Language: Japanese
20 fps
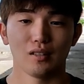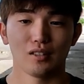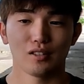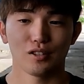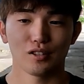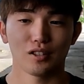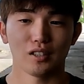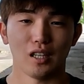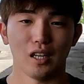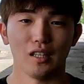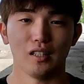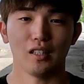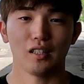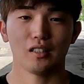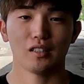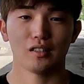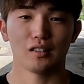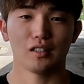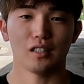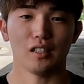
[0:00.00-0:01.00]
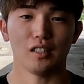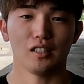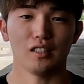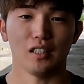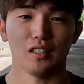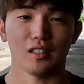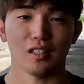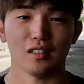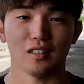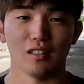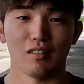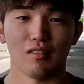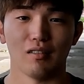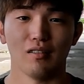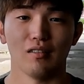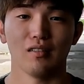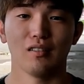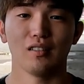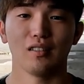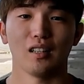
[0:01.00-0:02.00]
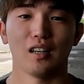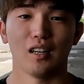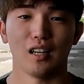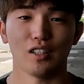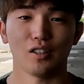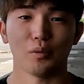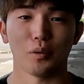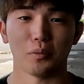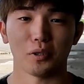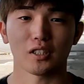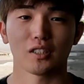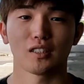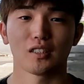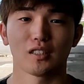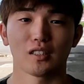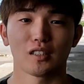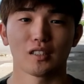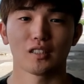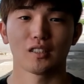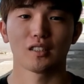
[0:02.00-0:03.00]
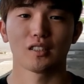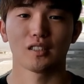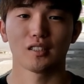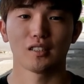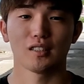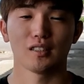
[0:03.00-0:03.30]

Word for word: そうですね、はい、出来すぎた1年だったのかなと思います